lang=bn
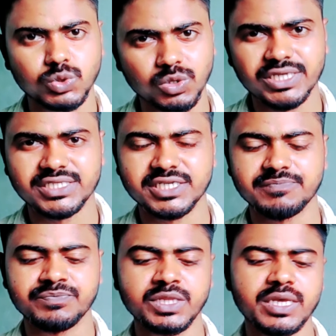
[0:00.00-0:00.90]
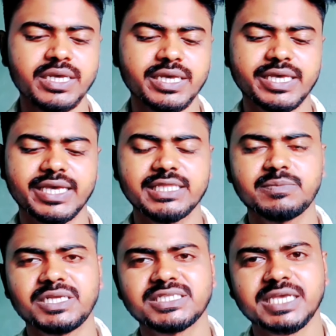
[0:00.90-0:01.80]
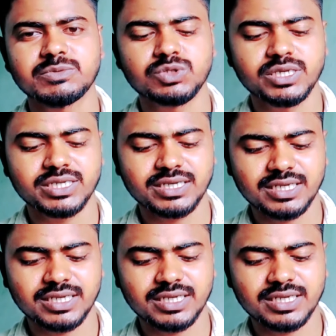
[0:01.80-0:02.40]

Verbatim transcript: রয়েছে এই হেলথ প্লাস ক্যাপসুলের